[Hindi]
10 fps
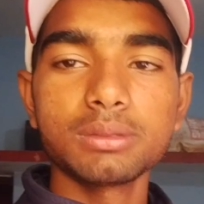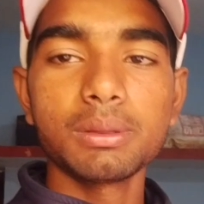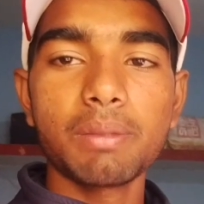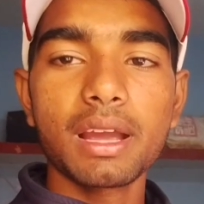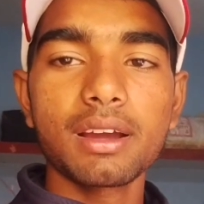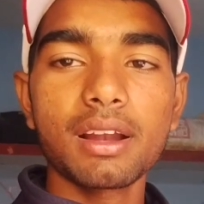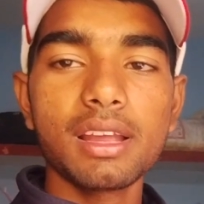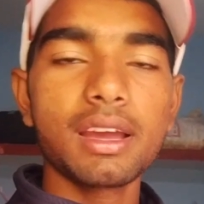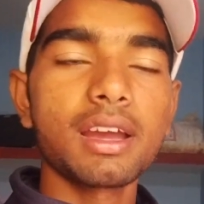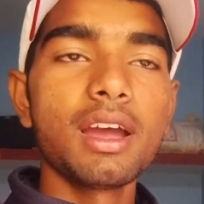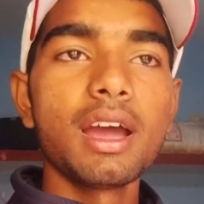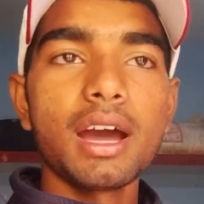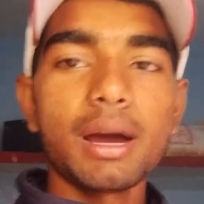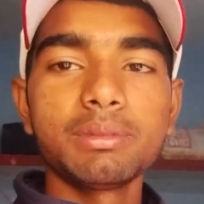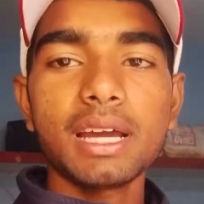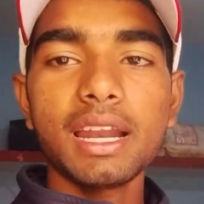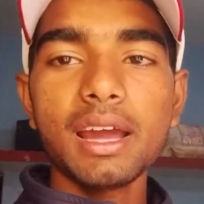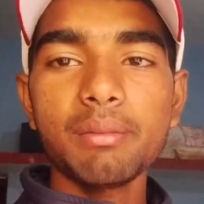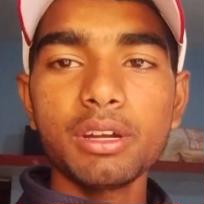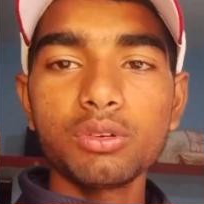लंच भी पैक कर लिए अब जाना
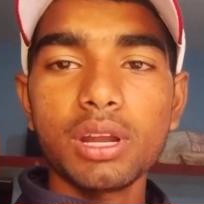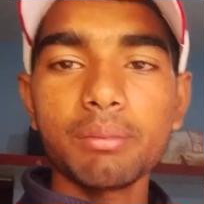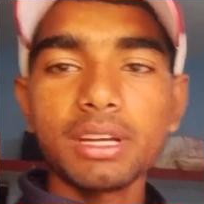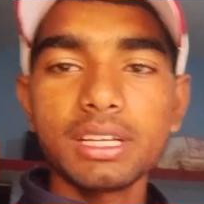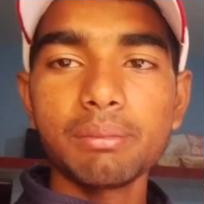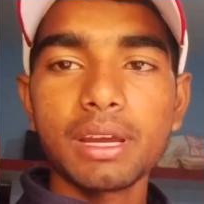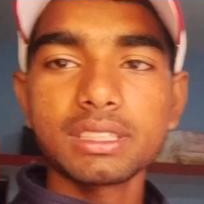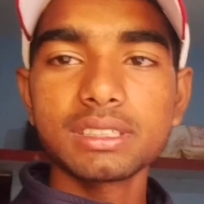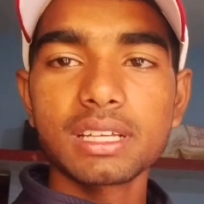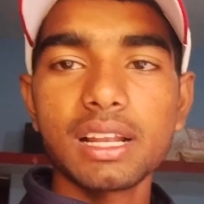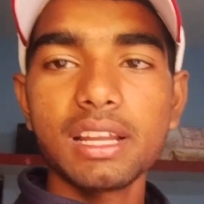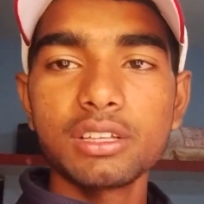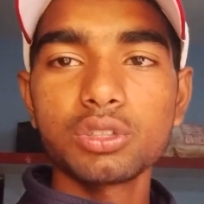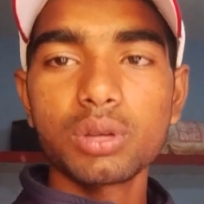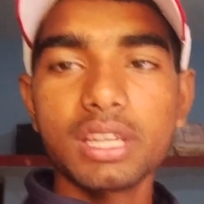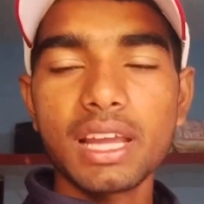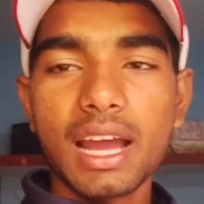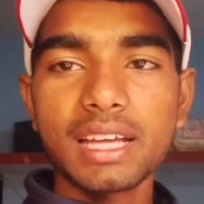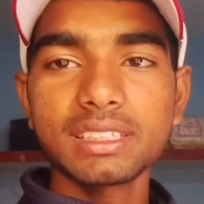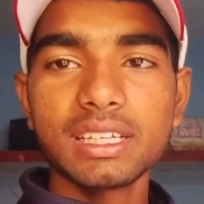है हमें टूर्नामेंट की मैचेस खेलने जो कि
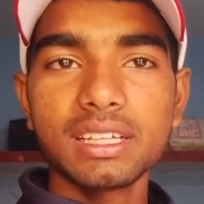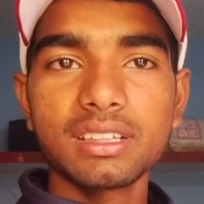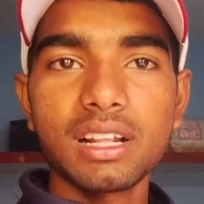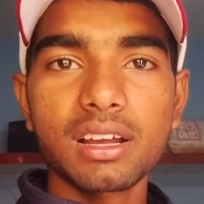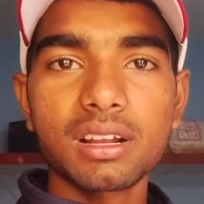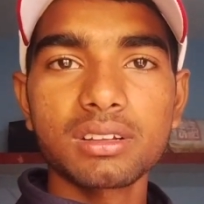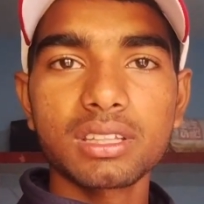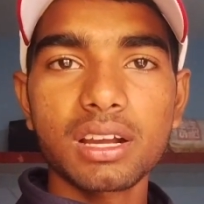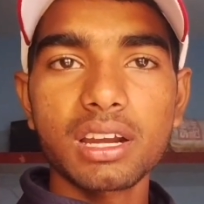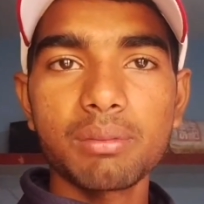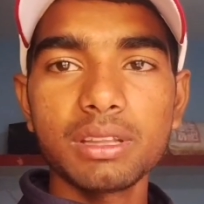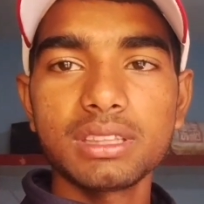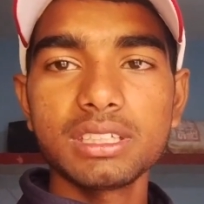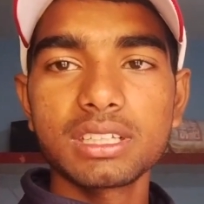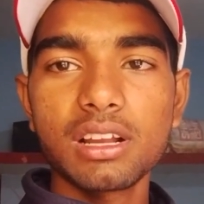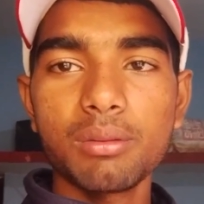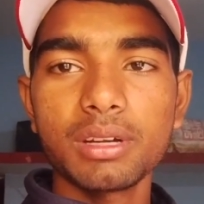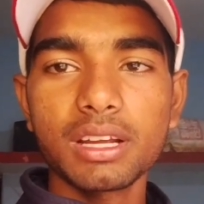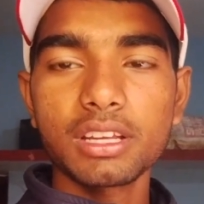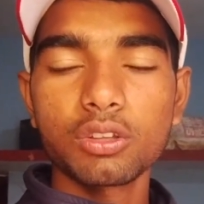यहाँ से तकरीबन तीस
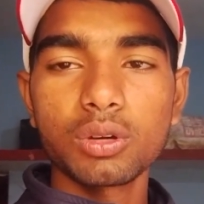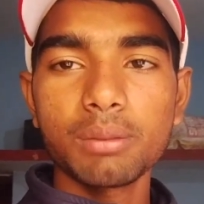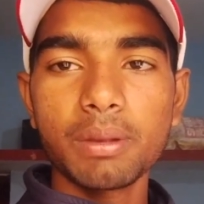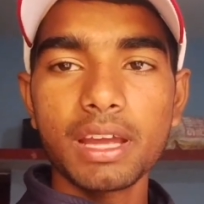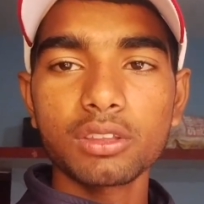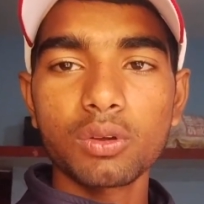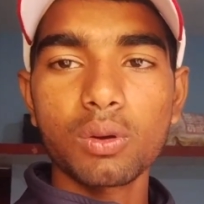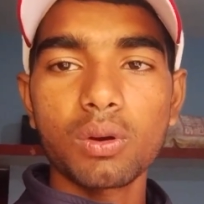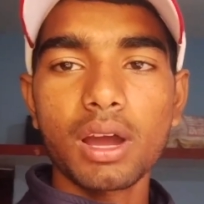किलोमीटर की दूरी पर है तो